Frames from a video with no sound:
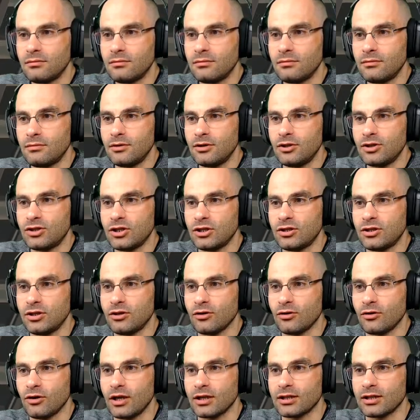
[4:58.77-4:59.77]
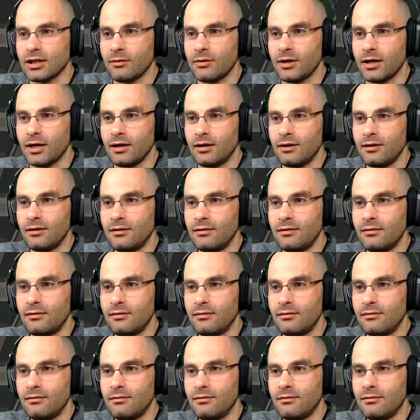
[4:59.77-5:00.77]
Y si tiro con la tabla...
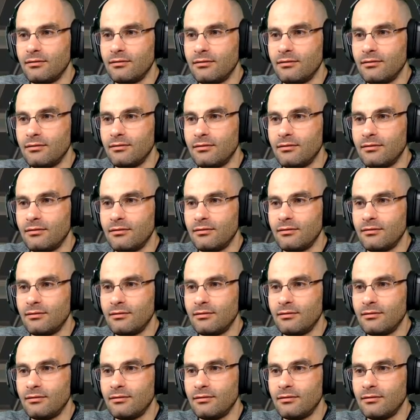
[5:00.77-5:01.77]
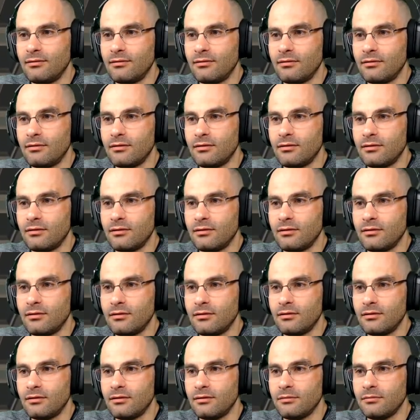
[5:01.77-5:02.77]
Ya lo estoy haciendo.
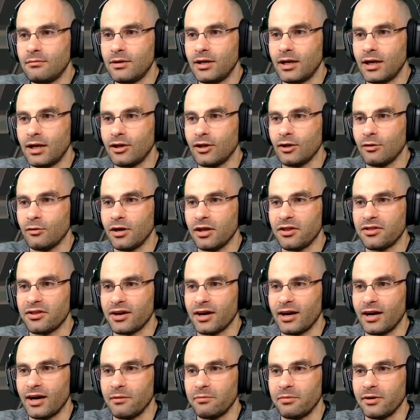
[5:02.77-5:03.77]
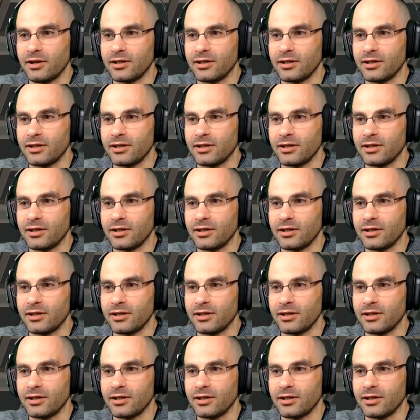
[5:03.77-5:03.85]
Mira, yo voy a cerrar la puerta.